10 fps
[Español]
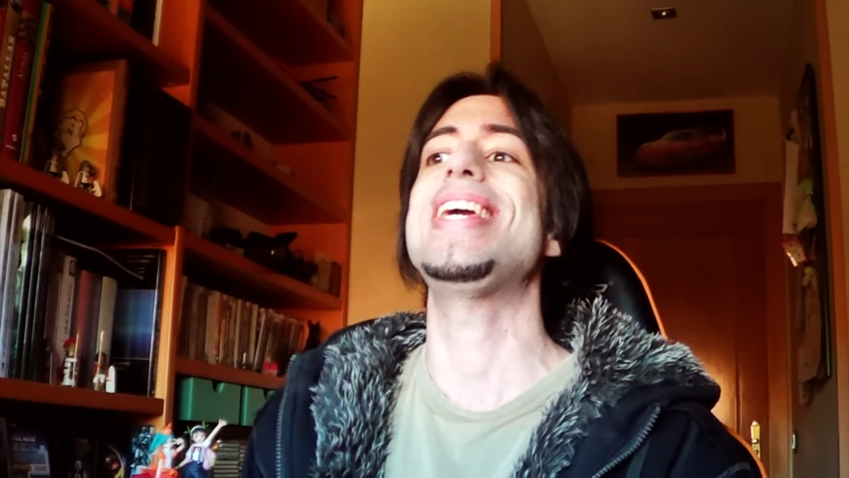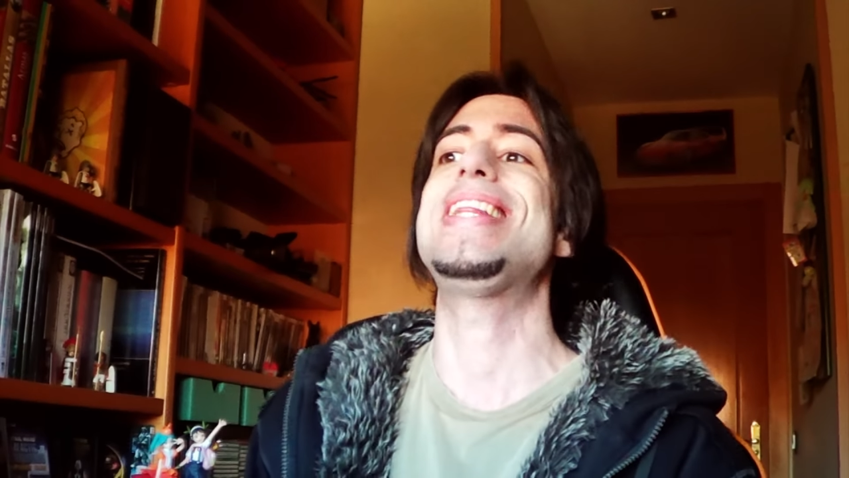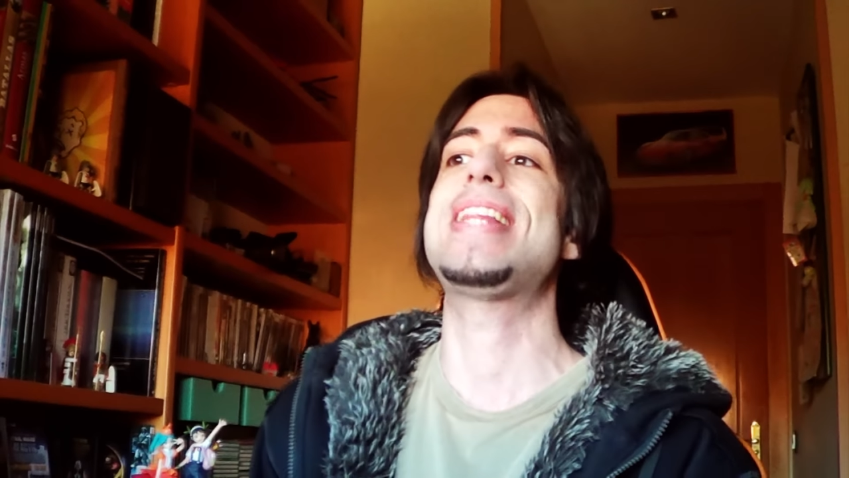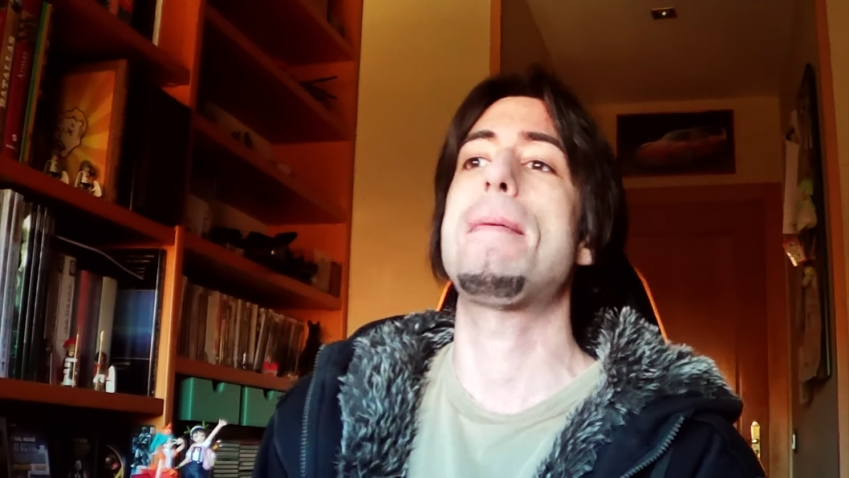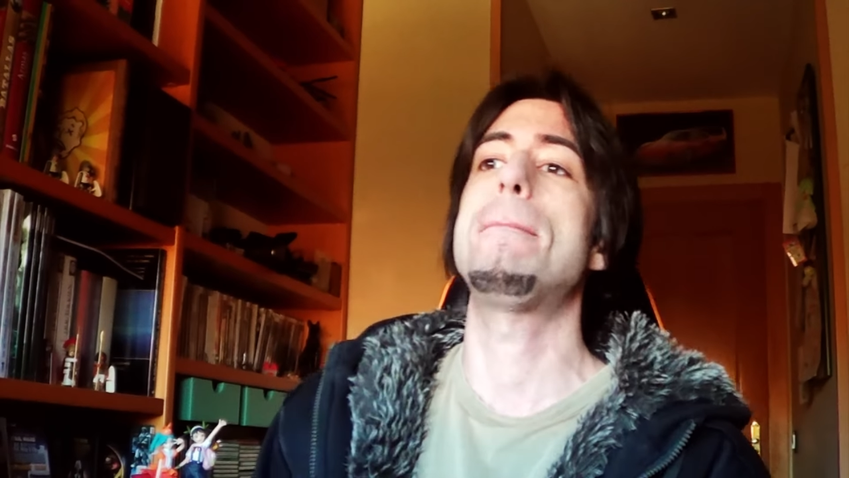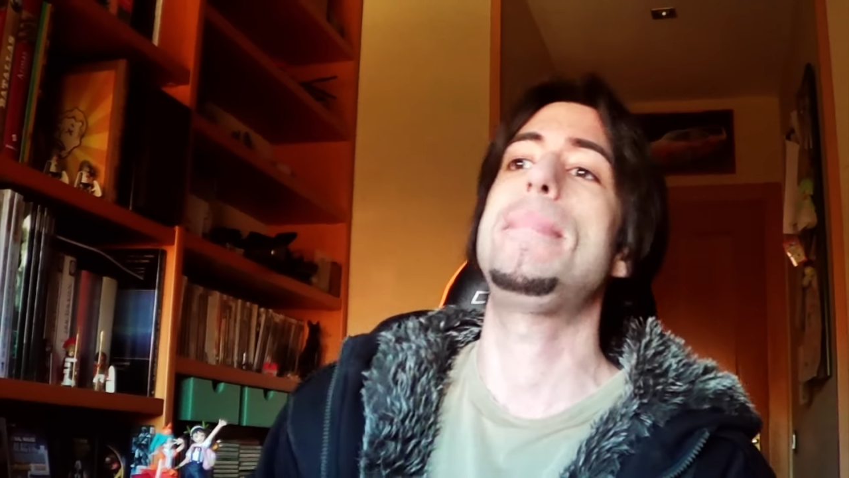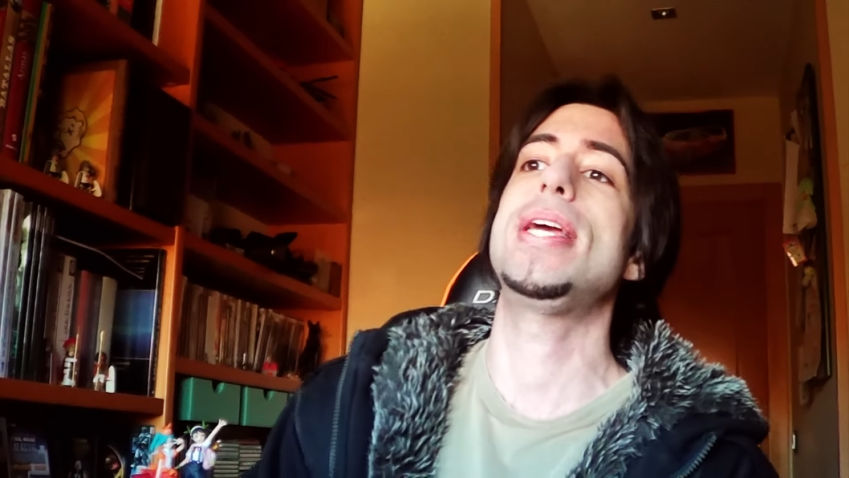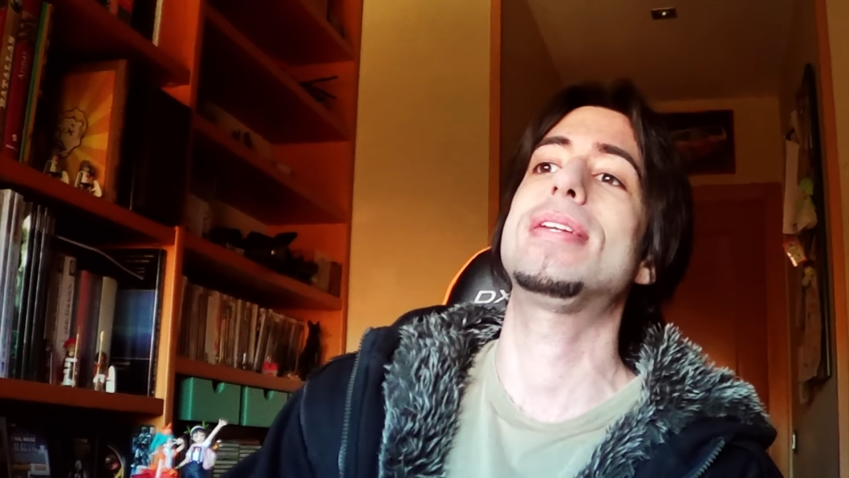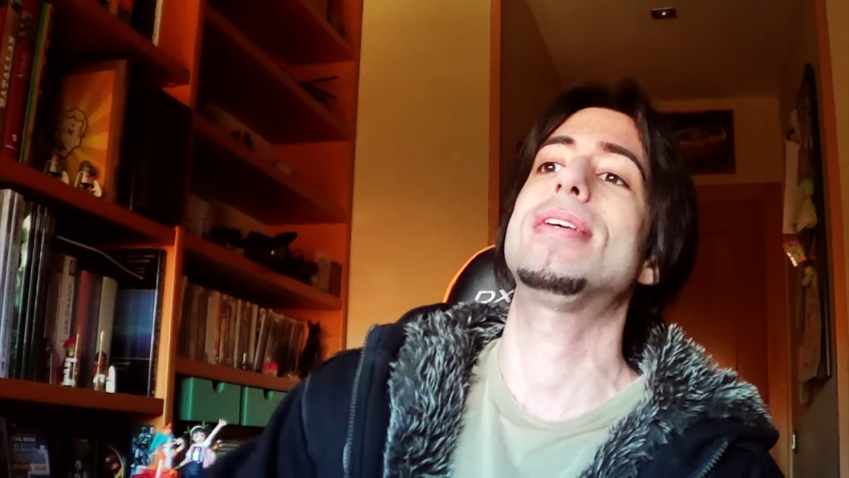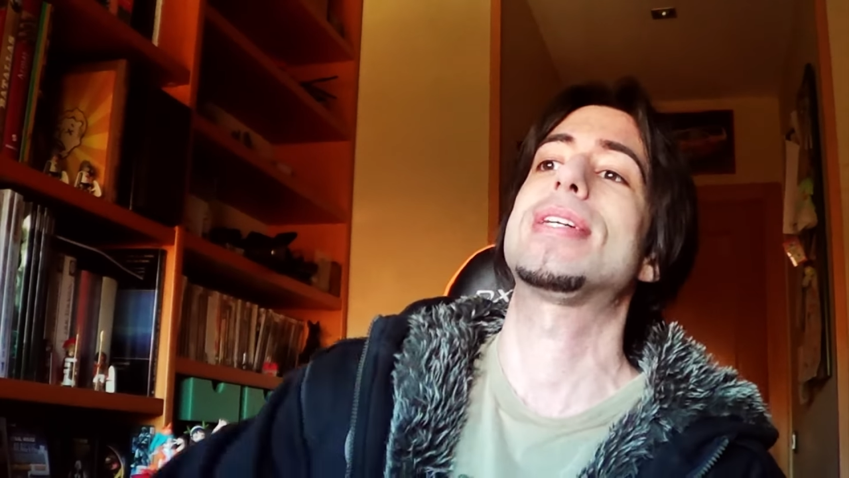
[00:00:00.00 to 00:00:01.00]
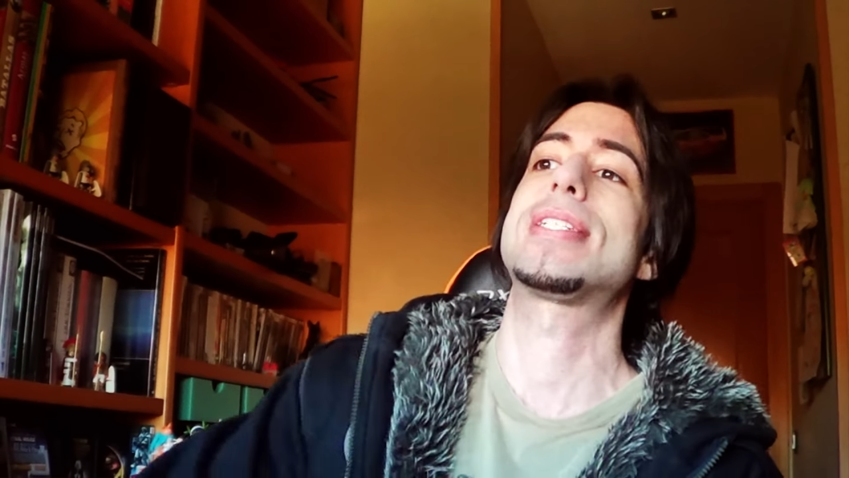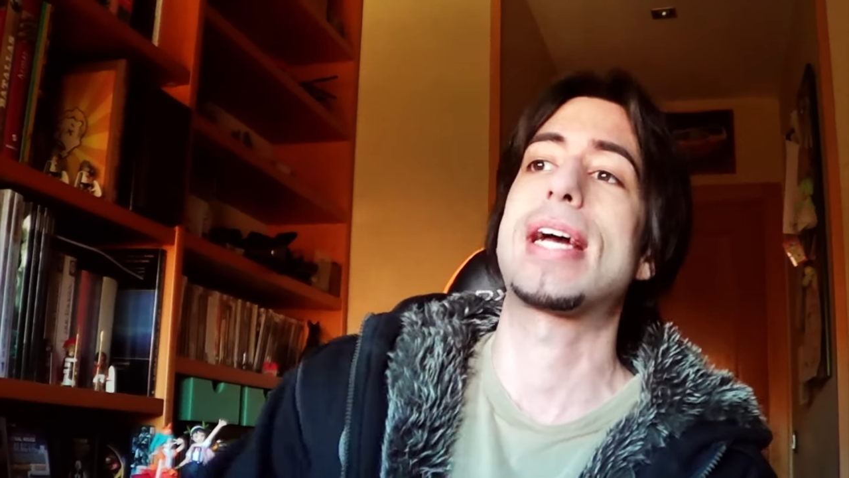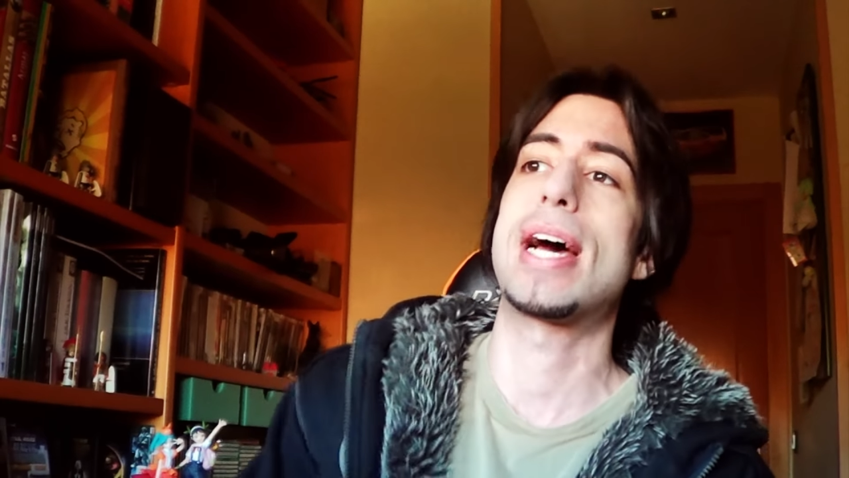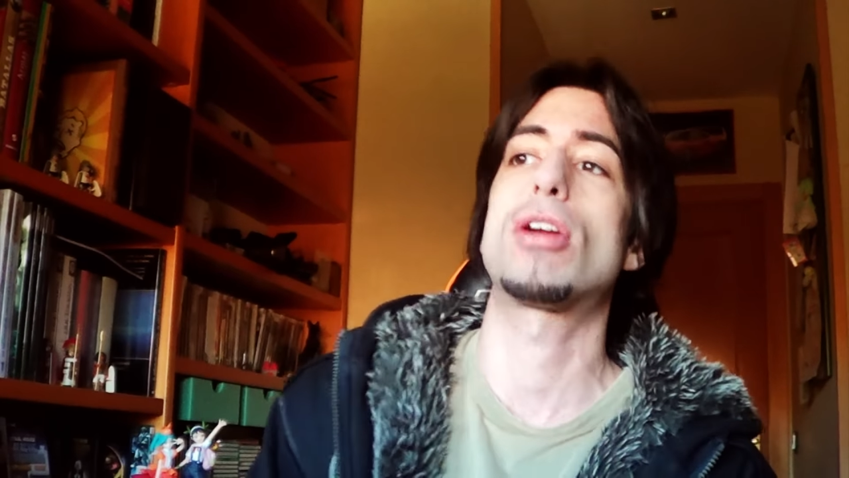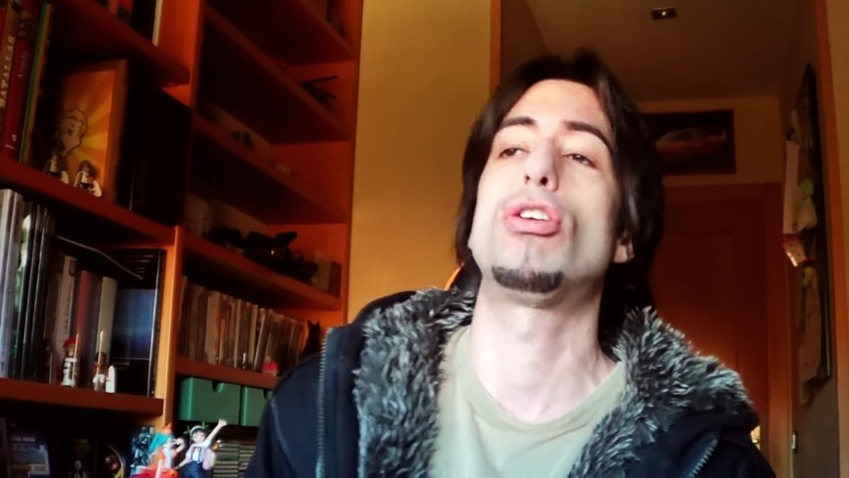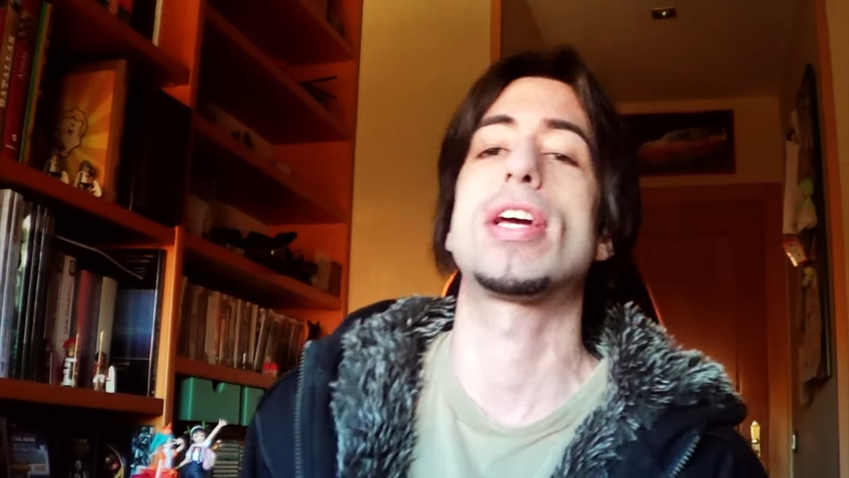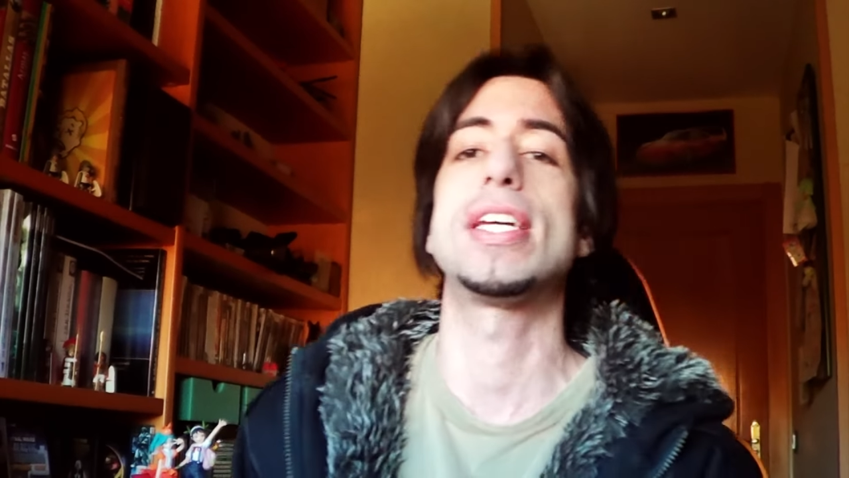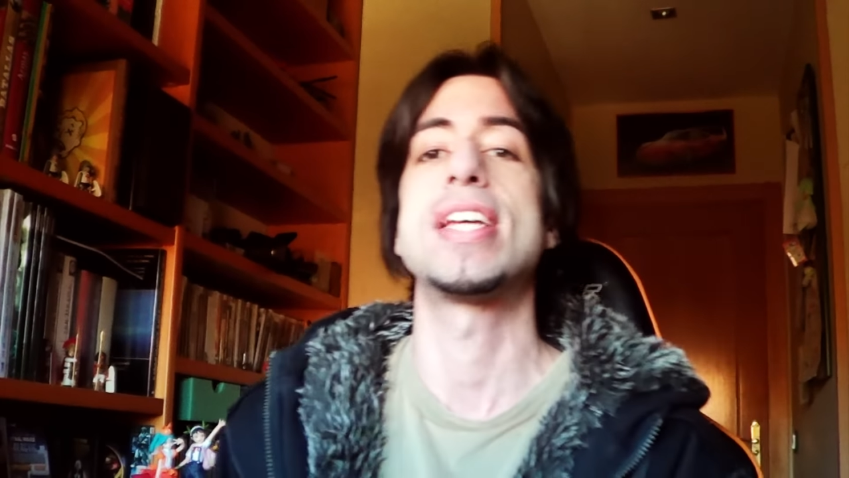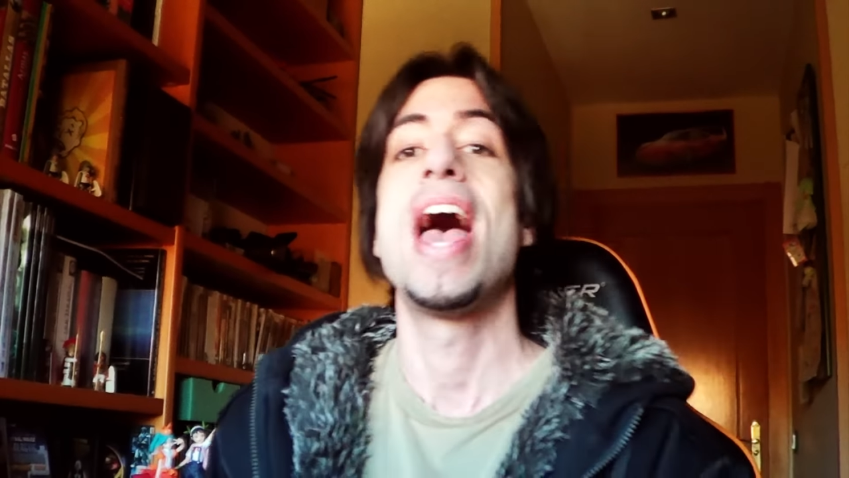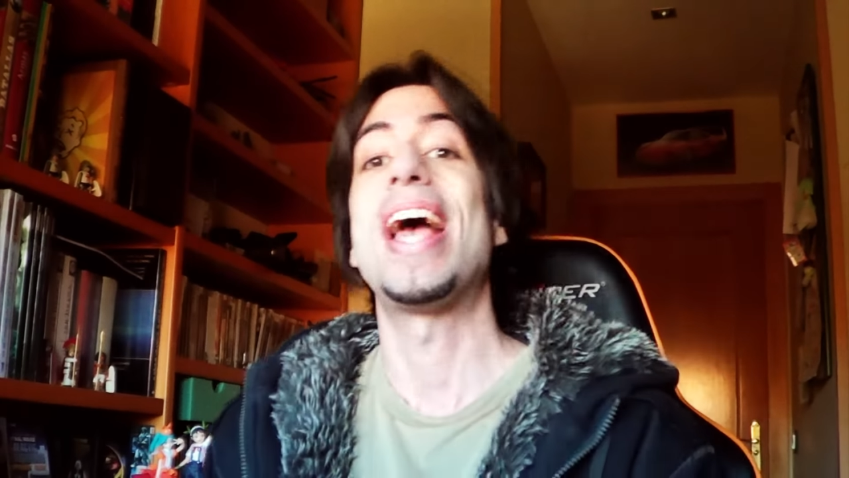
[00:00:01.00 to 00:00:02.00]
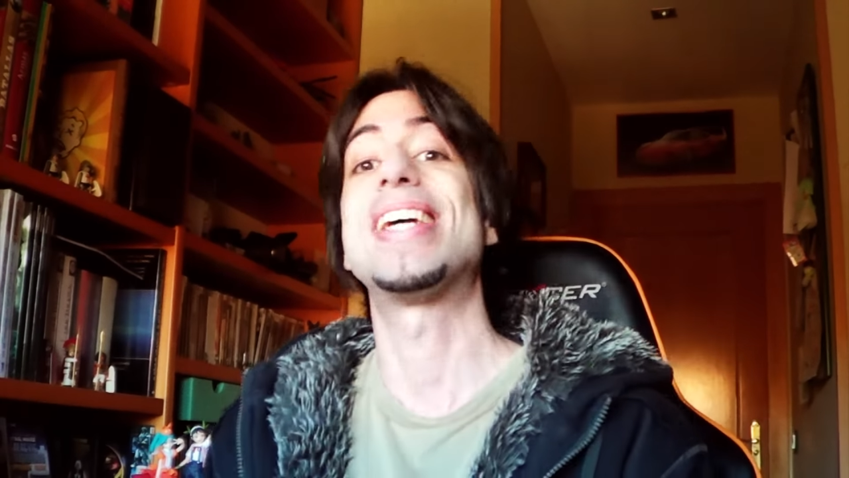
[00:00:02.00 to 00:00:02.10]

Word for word: y también a sacar lo que es